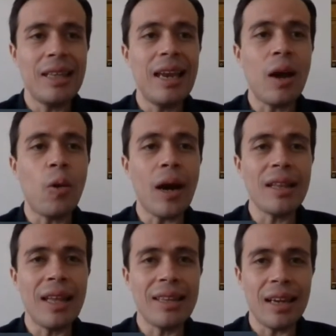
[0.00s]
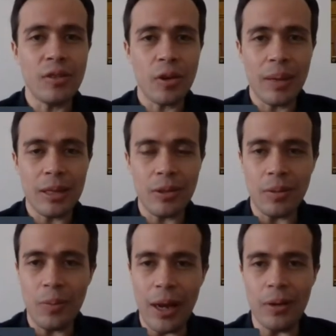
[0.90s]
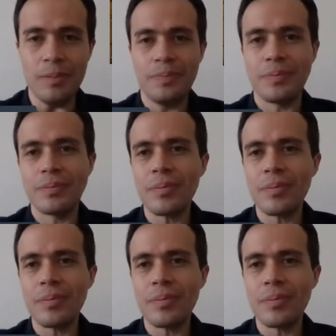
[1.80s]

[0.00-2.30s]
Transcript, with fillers: de la cuarta transformación. Bueno,